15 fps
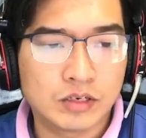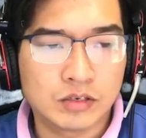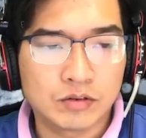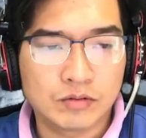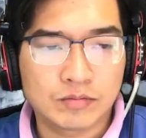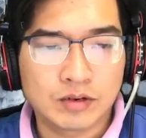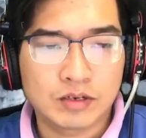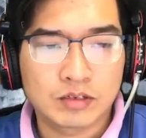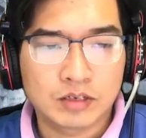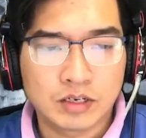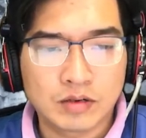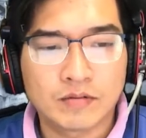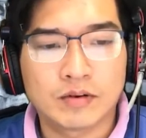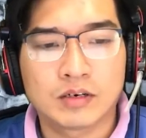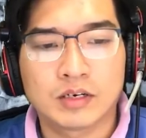Vì mỗi
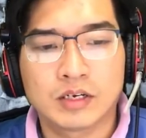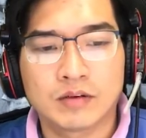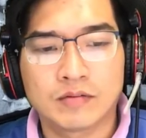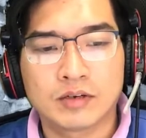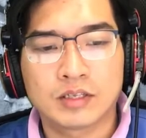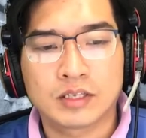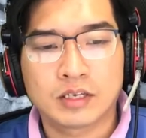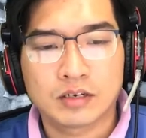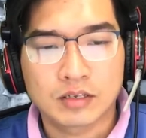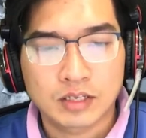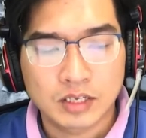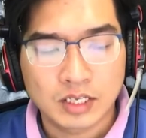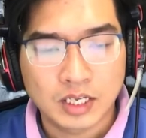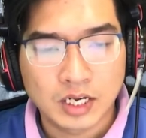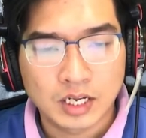lần có đứa nào vô
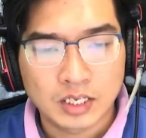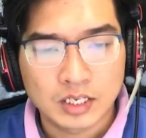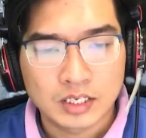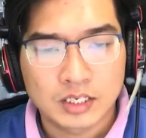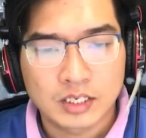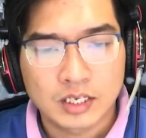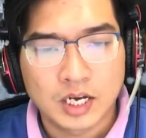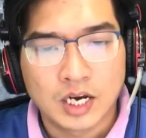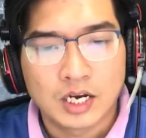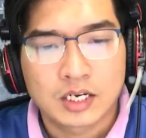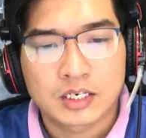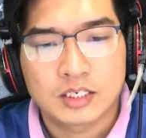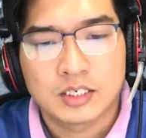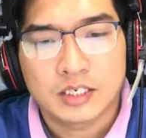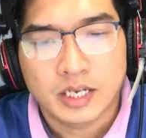tình dại dột đi
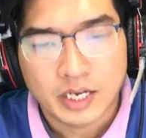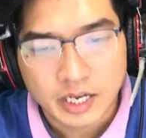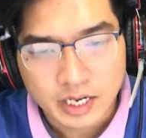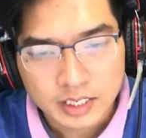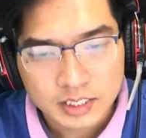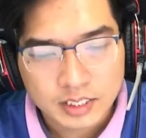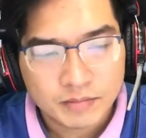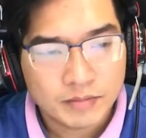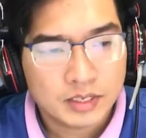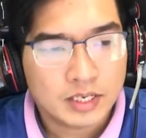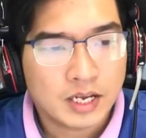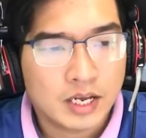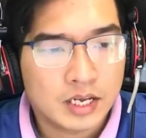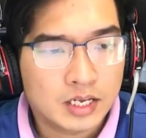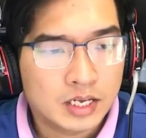ngang qua trước cổng
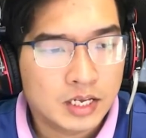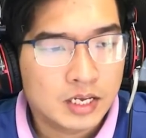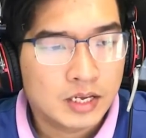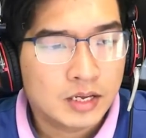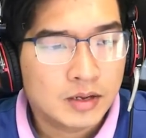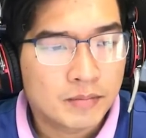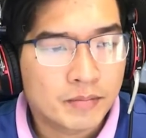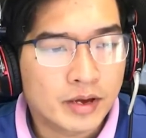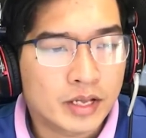của ông Pi